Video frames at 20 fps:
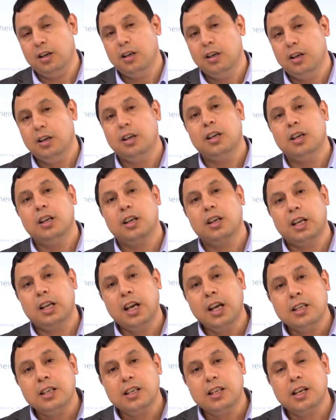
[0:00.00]
die
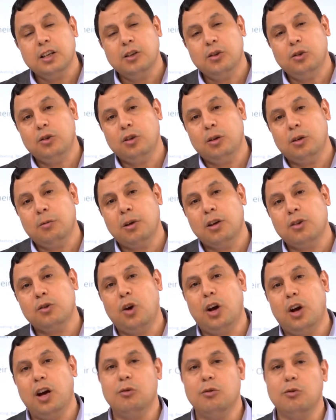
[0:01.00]
Wissenschaftler immer noch
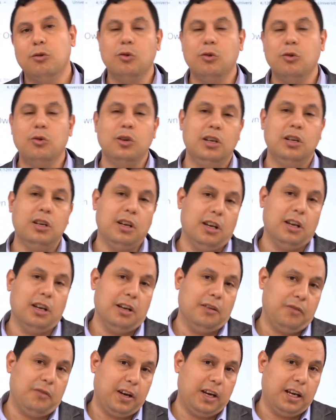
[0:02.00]
versuchen zu
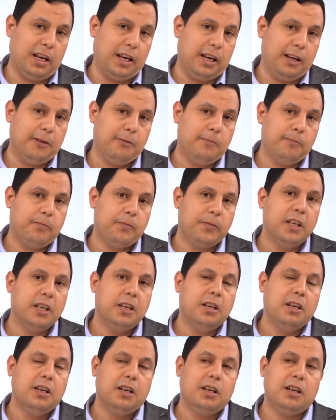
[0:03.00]
entschlüsseln
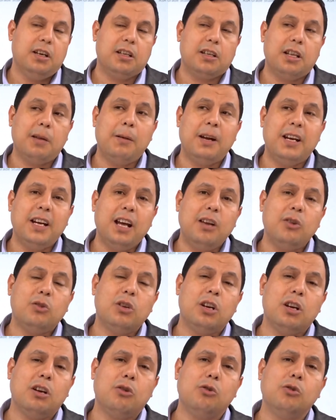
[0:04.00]
Natürlich
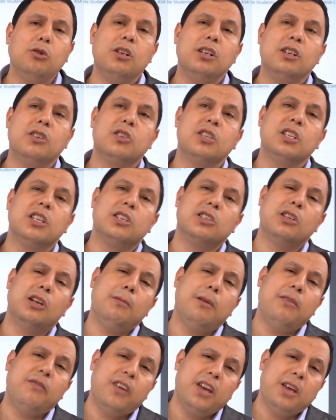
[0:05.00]
sagen wir hier, dass Prophet
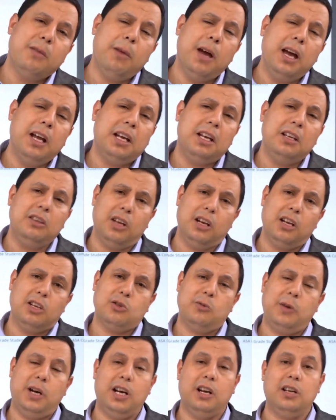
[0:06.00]
Salomon diese
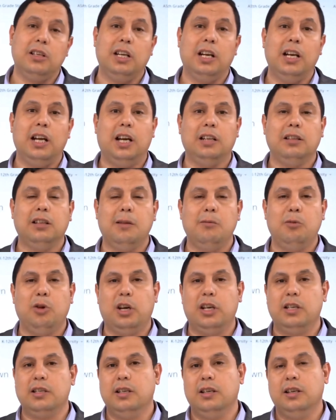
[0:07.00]
Fähigkeit hatte, weil
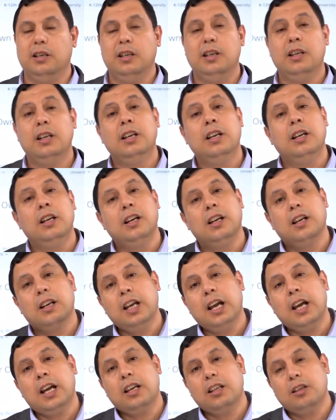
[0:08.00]
Allah, der Erhabene, ihm
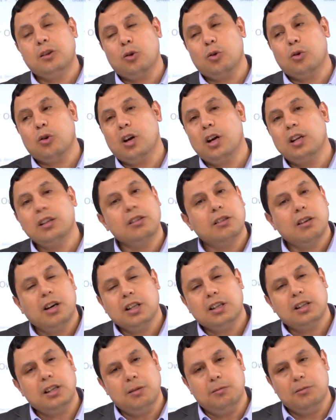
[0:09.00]
ein Wunder gegeben
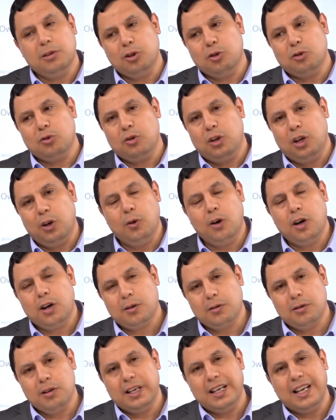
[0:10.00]
hat. Aber der
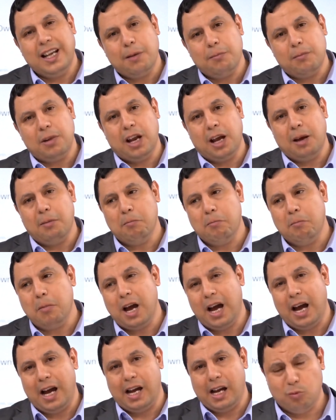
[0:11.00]
heilige Koran
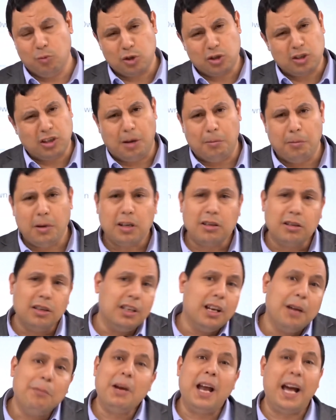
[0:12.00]
zeigt, dass der Dialog
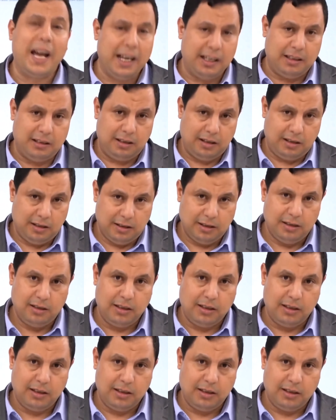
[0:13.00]
der Ameise